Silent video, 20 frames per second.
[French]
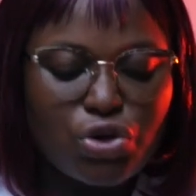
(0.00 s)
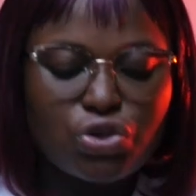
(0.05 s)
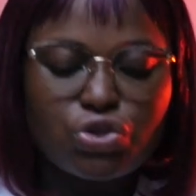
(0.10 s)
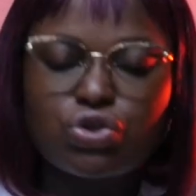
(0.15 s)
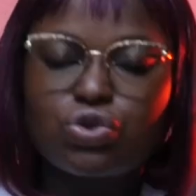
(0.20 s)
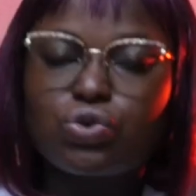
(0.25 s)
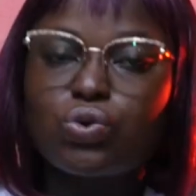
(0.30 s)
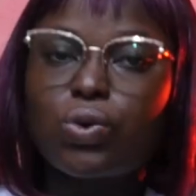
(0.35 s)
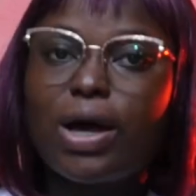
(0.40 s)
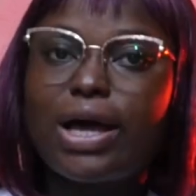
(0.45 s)

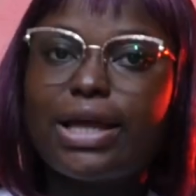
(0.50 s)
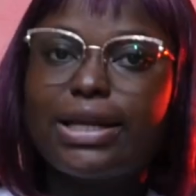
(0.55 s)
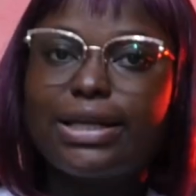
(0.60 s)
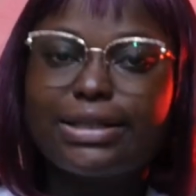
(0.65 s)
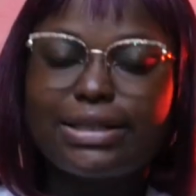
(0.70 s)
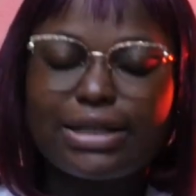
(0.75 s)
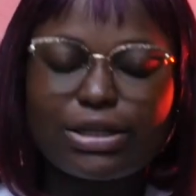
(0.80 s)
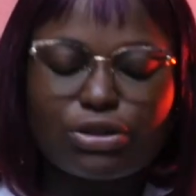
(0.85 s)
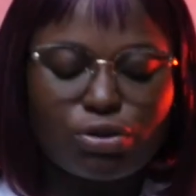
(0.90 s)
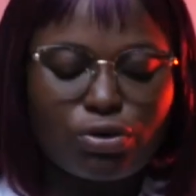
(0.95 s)
Soit elle
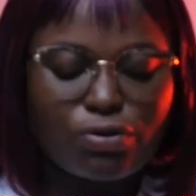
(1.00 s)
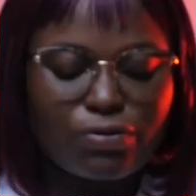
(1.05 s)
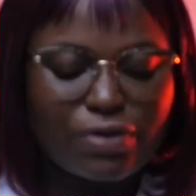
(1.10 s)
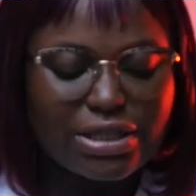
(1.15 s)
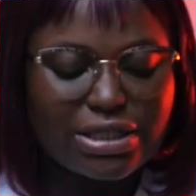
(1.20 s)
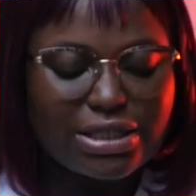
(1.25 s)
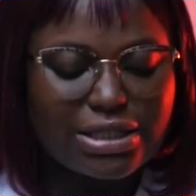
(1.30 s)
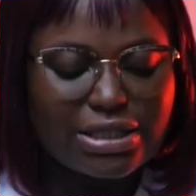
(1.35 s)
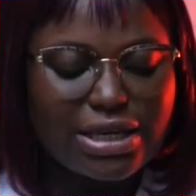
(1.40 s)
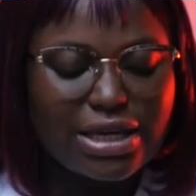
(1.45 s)
était trop
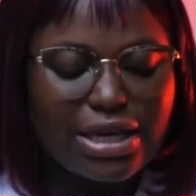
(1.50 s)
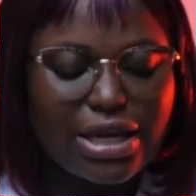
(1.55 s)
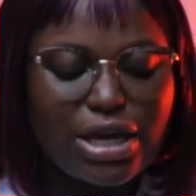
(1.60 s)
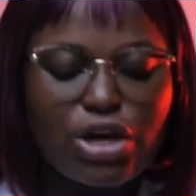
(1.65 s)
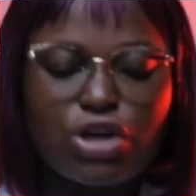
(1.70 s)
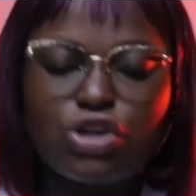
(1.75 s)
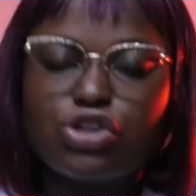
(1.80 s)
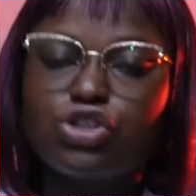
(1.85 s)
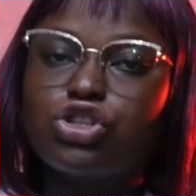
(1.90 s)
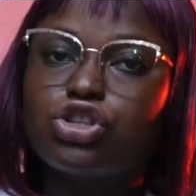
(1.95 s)
fatiguée,
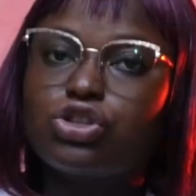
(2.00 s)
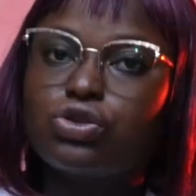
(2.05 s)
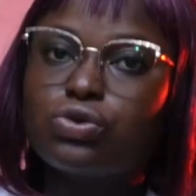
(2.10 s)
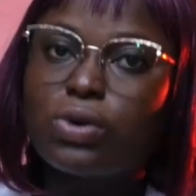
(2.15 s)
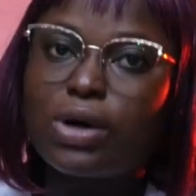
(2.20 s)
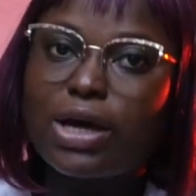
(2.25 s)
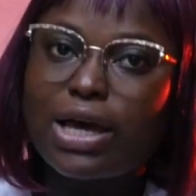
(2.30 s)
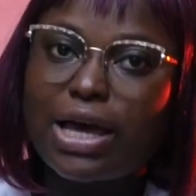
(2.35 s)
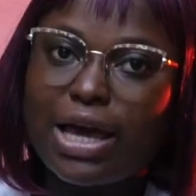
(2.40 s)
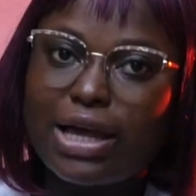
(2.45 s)

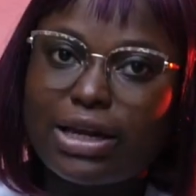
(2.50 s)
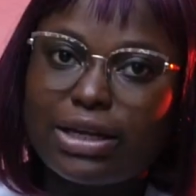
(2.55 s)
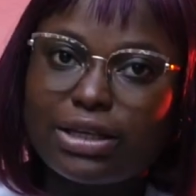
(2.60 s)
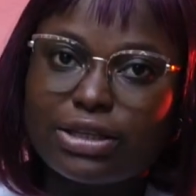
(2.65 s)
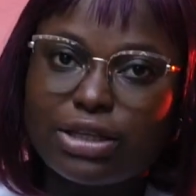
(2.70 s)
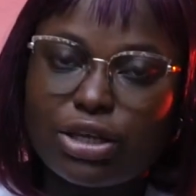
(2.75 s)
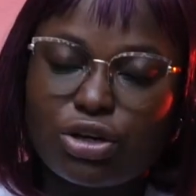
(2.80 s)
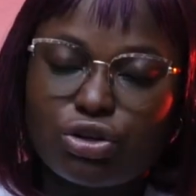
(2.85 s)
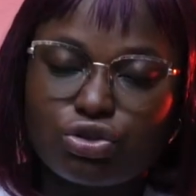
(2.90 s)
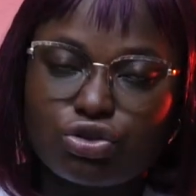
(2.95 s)
soit elle
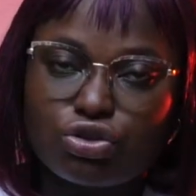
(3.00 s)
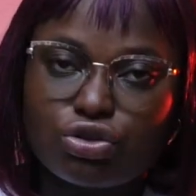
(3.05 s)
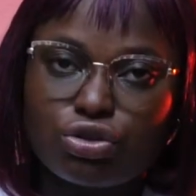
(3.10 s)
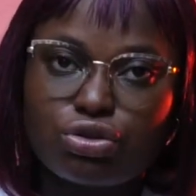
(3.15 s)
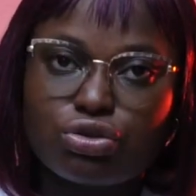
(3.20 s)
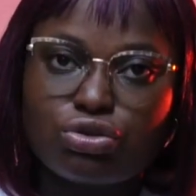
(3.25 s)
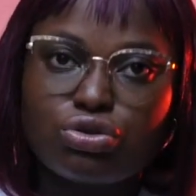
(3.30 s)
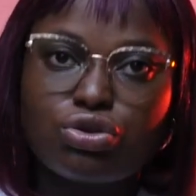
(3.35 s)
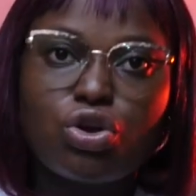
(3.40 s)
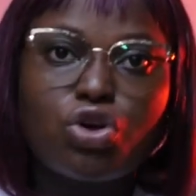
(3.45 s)
était en
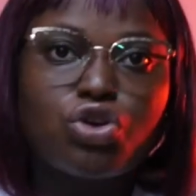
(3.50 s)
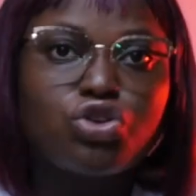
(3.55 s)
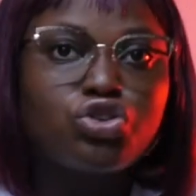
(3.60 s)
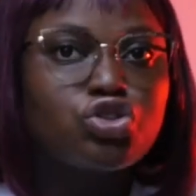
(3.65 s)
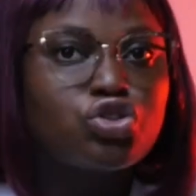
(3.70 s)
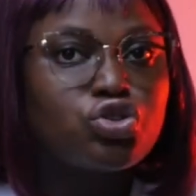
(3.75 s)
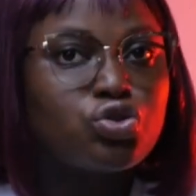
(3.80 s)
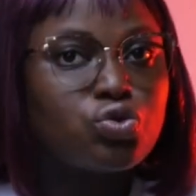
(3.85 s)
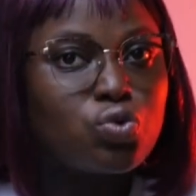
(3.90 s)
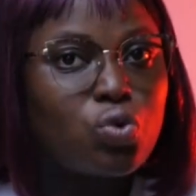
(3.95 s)
jeûne,
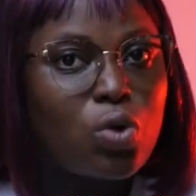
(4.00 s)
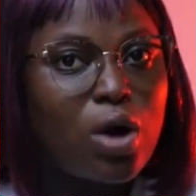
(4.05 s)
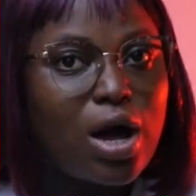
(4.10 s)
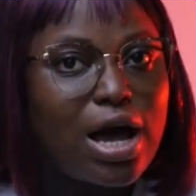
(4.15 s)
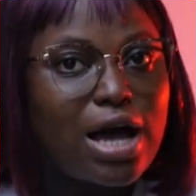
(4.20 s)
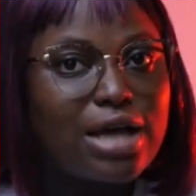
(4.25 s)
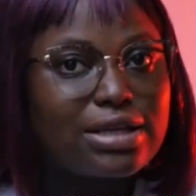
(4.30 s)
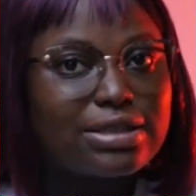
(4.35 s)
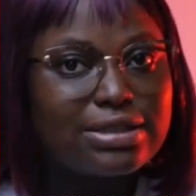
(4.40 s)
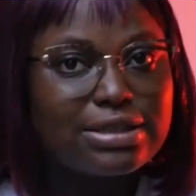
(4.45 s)

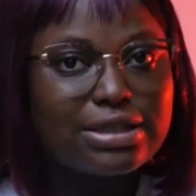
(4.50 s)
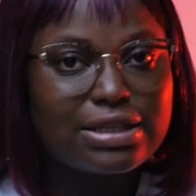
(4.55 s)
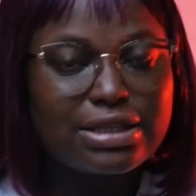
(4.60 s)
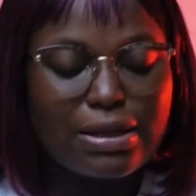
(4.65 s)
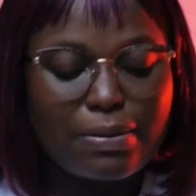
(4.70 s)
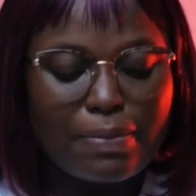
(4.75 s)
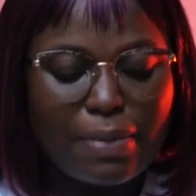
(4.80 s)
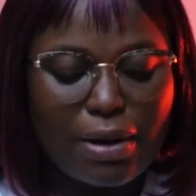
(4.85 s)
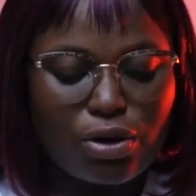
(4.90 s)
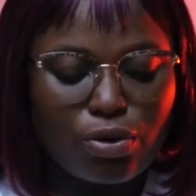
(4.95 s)
soit ce
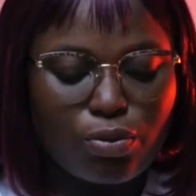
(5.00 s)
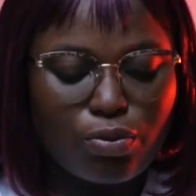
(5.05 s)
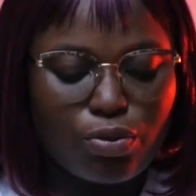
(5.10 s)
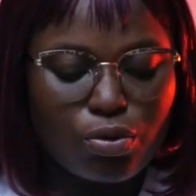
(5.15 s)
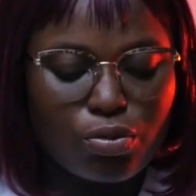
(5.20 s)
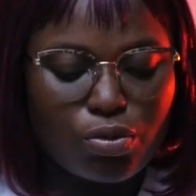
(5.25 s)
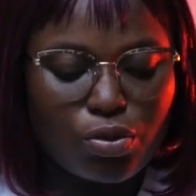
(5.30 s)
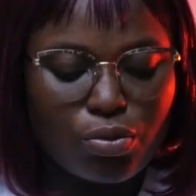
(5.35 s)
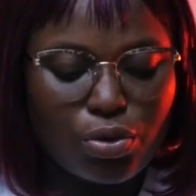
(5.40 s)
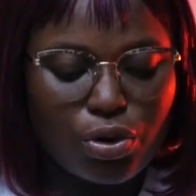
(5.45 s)
n'était pas le
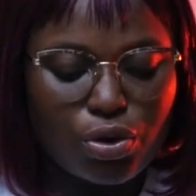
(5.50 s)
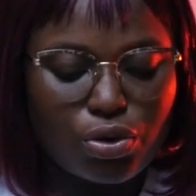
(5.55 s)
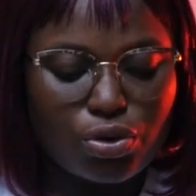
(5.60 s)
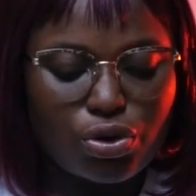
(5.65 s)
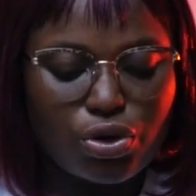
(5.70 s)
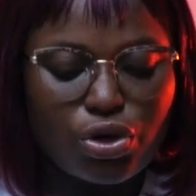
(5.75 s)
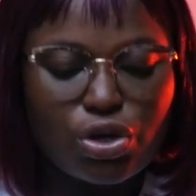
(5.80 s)
bon moment.